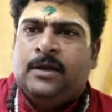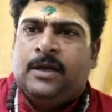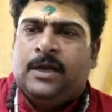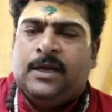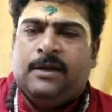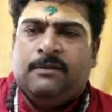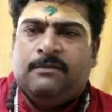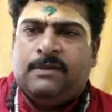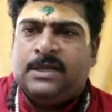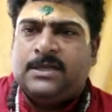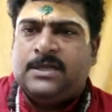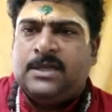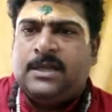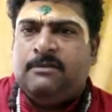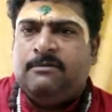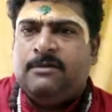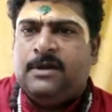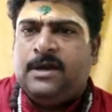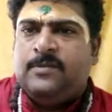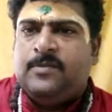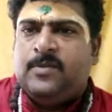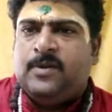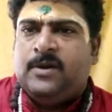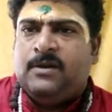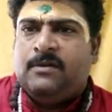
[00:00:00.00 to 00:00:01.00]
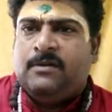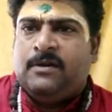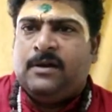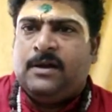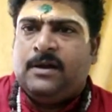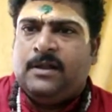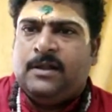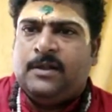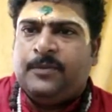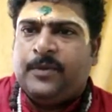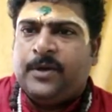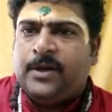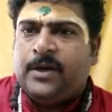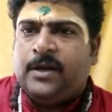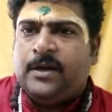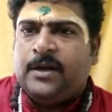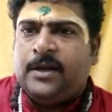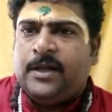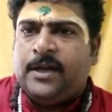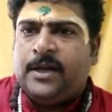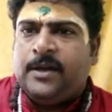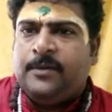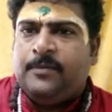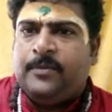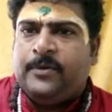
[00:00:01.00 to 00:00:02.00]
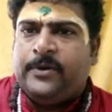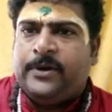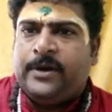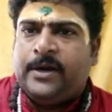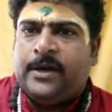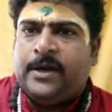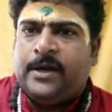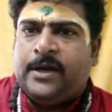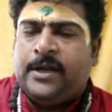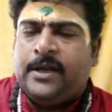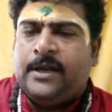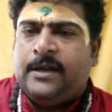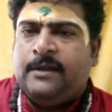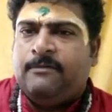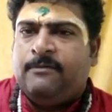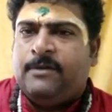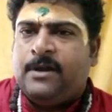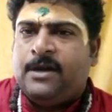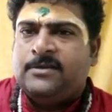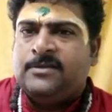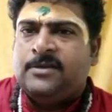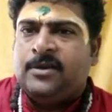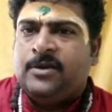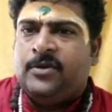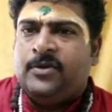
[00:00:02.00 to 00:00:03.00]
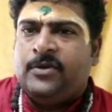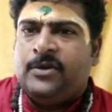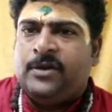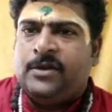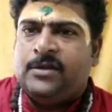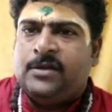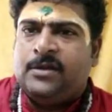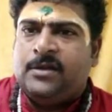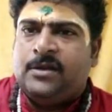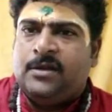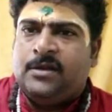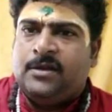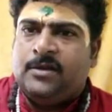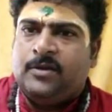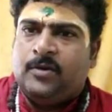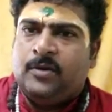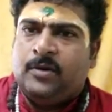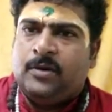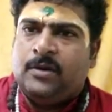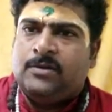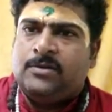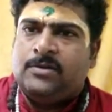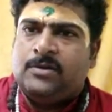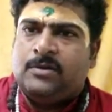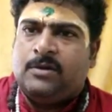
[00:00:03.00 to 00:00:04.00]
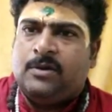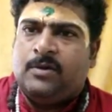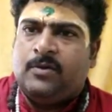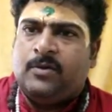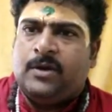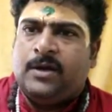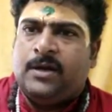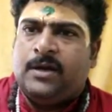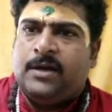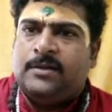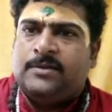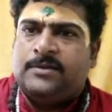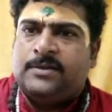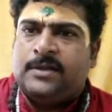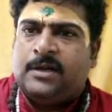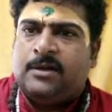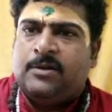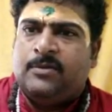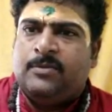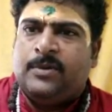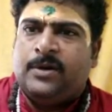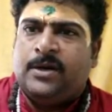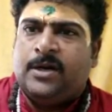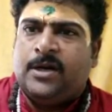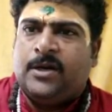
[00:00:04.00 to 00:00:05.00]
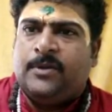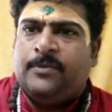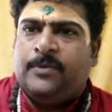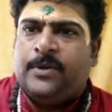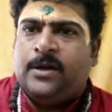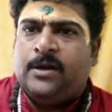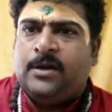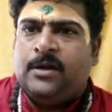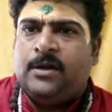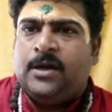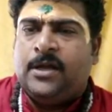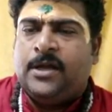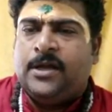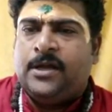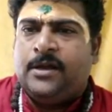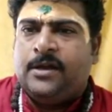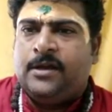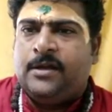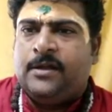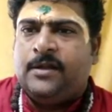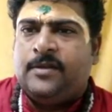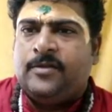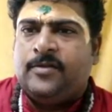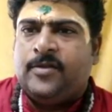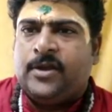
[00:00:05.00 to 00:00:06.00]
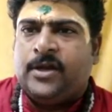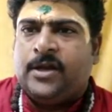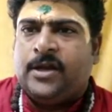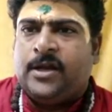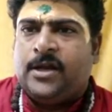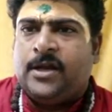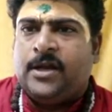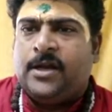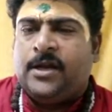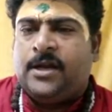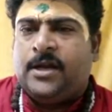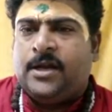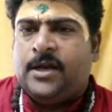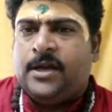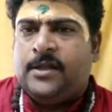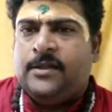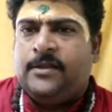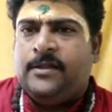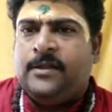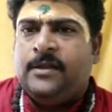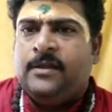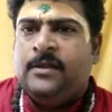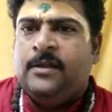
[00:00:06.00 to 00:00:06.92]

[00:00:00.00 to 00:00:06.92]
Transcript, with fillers: ஏன்னா வசதி வாய்ப்புள்ளவர்கள் அந்த மாதிரிலாம் நிறைய போறாங்க இன்னைக்கெல்லாம் வாசியம் கத்துக்கிறதுக்கு ஒரு லட்ச ரூபா கூட செலவு பண்ற மக்கள்லாம் இருக்கதான் செய்யறாங்க நானே